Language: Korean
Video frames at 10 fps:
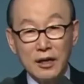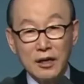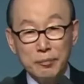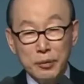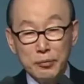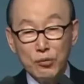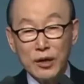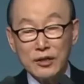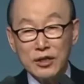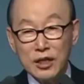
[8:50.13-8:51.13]

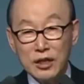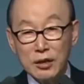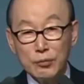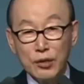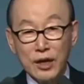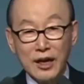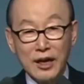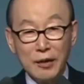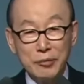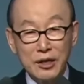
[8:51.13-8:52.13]
기쁨과 즐거움과
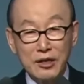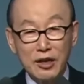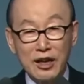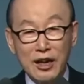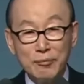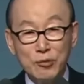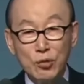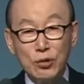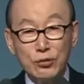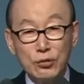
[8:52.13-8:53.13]
감격과
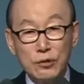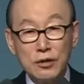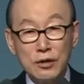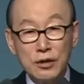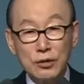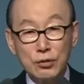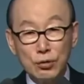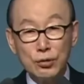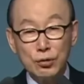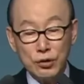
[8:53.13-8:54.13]
감동을 주는
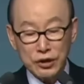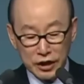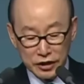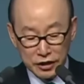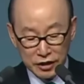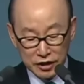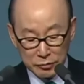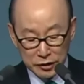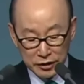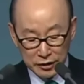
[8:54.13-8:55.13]
교의 종이 되어야 되는
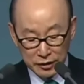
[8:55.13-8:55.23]
것입니다.